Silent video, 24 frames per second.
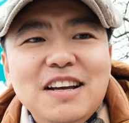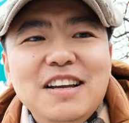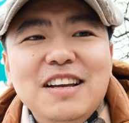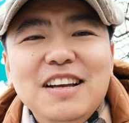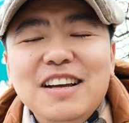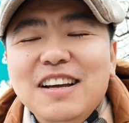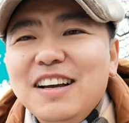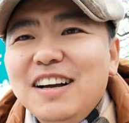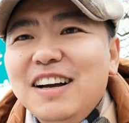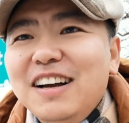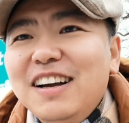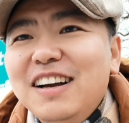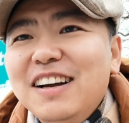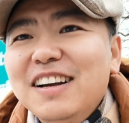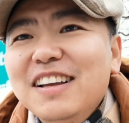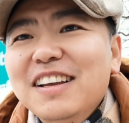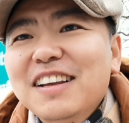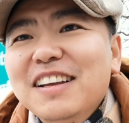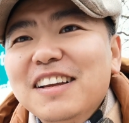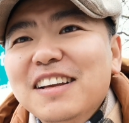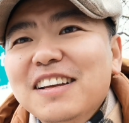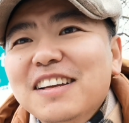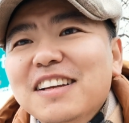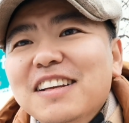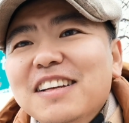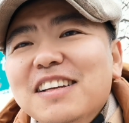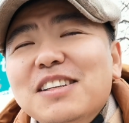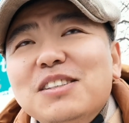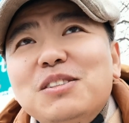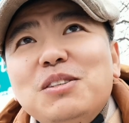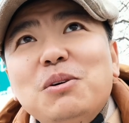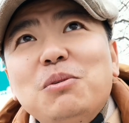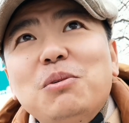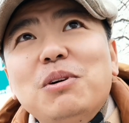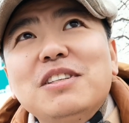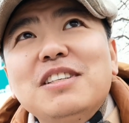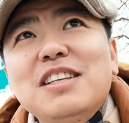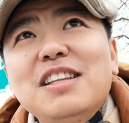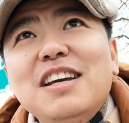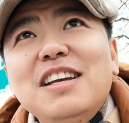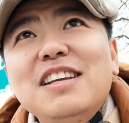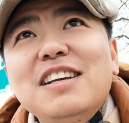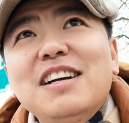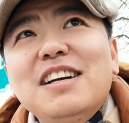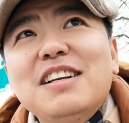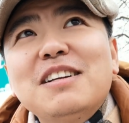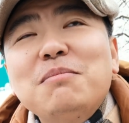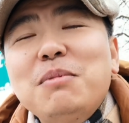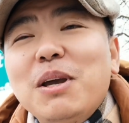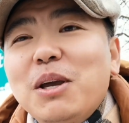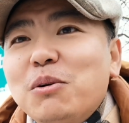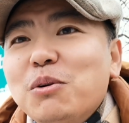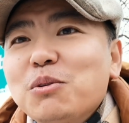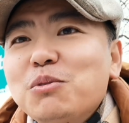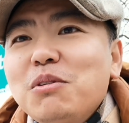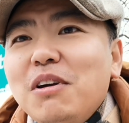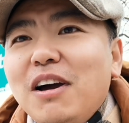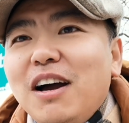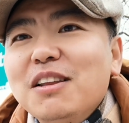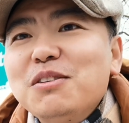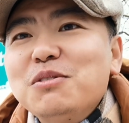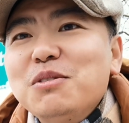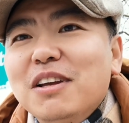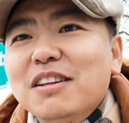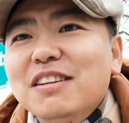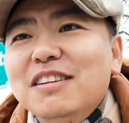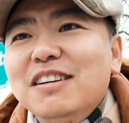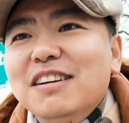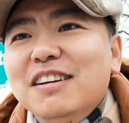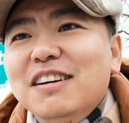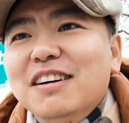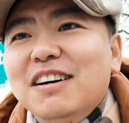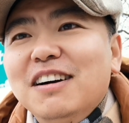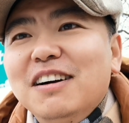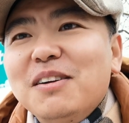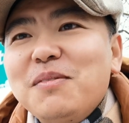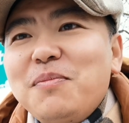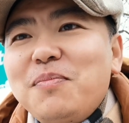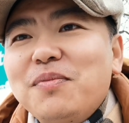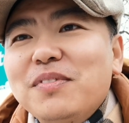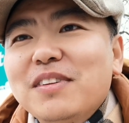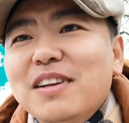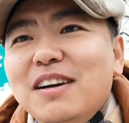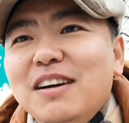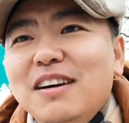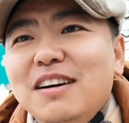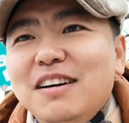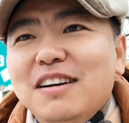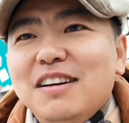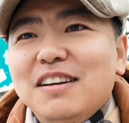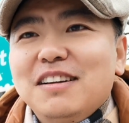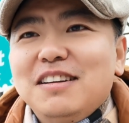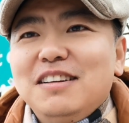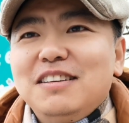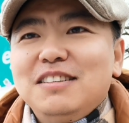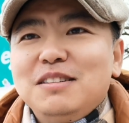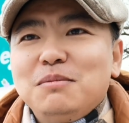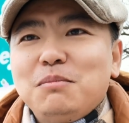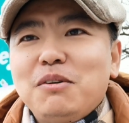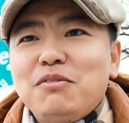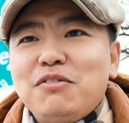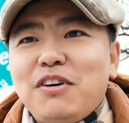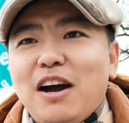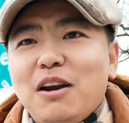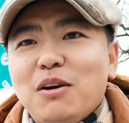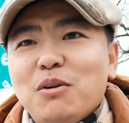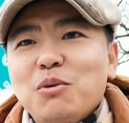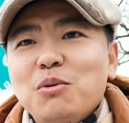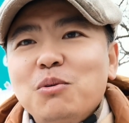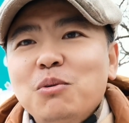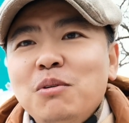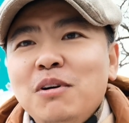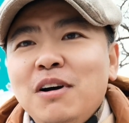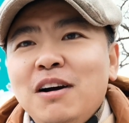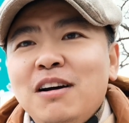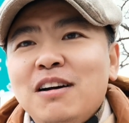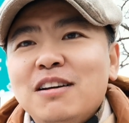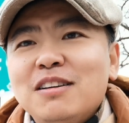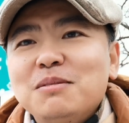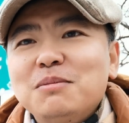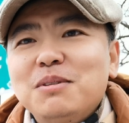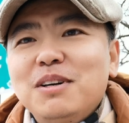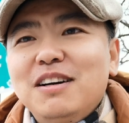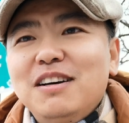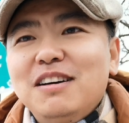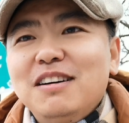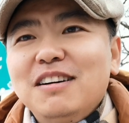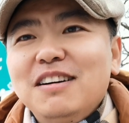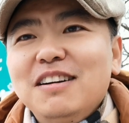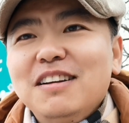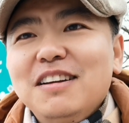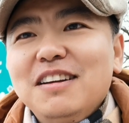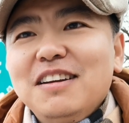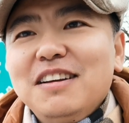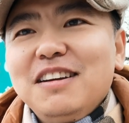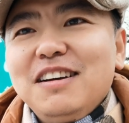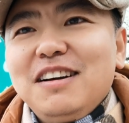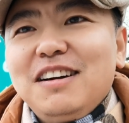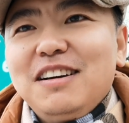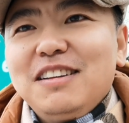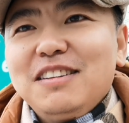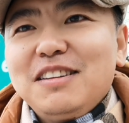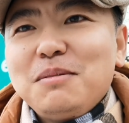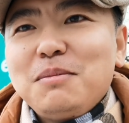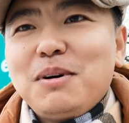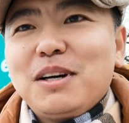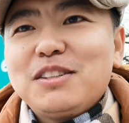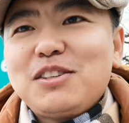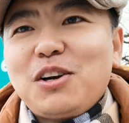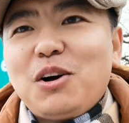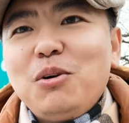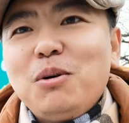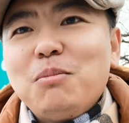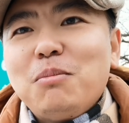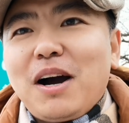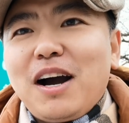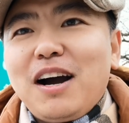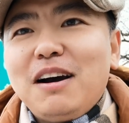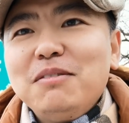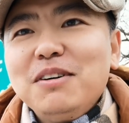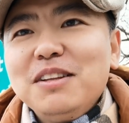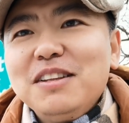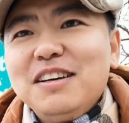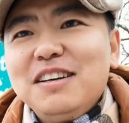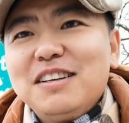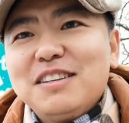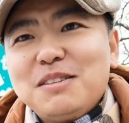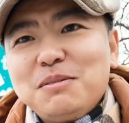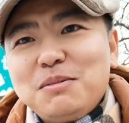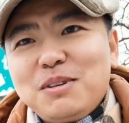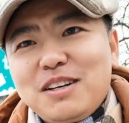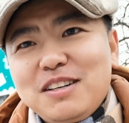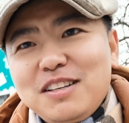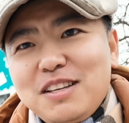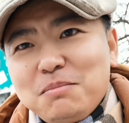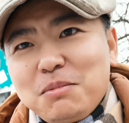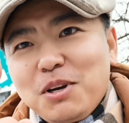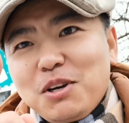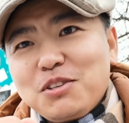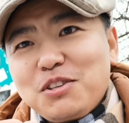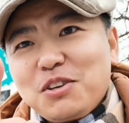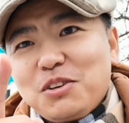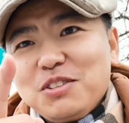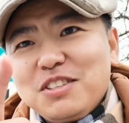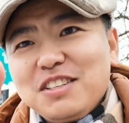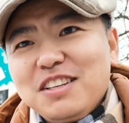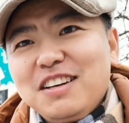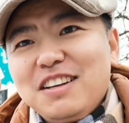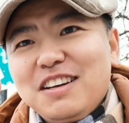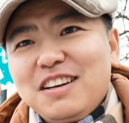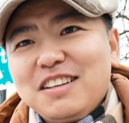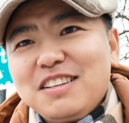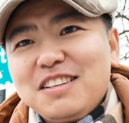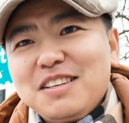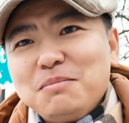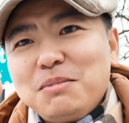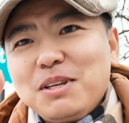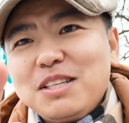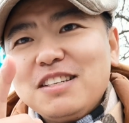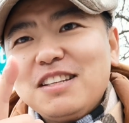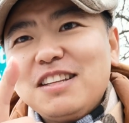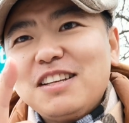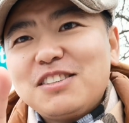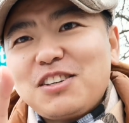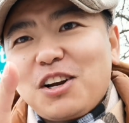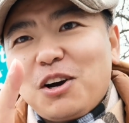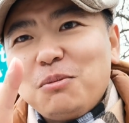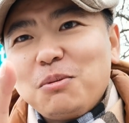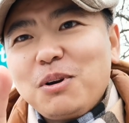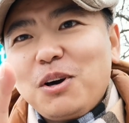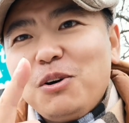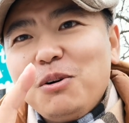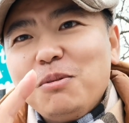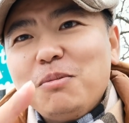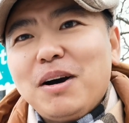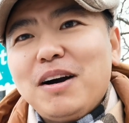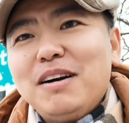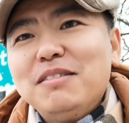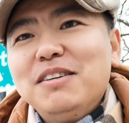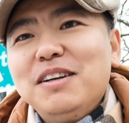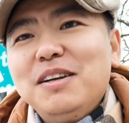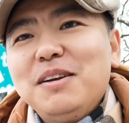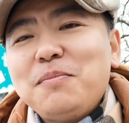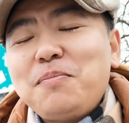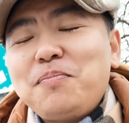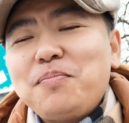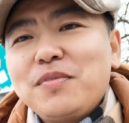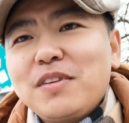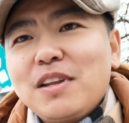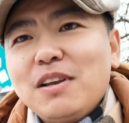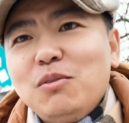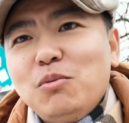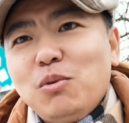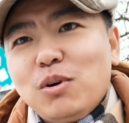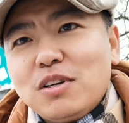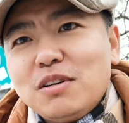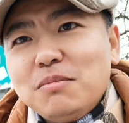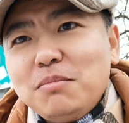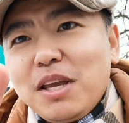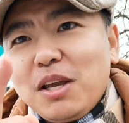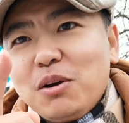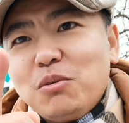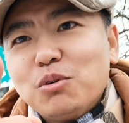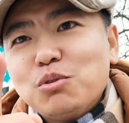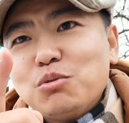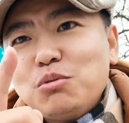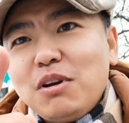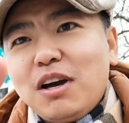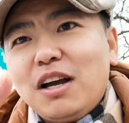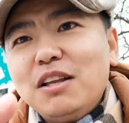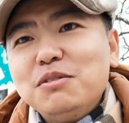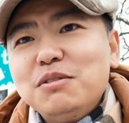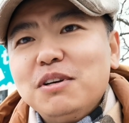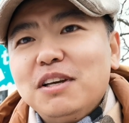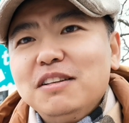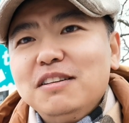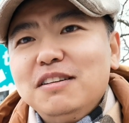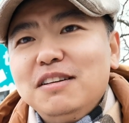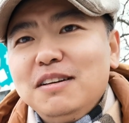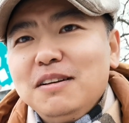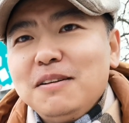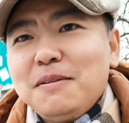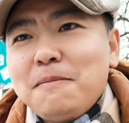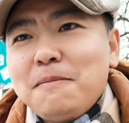哈哈，所以我现在应该是美国最安全的人啊啊，什么法轮功啊，是不是？啊，那帮找我麻烦的，是不是？你们要小心了。你们现在找不了我麻烦，我是美国最安全的人。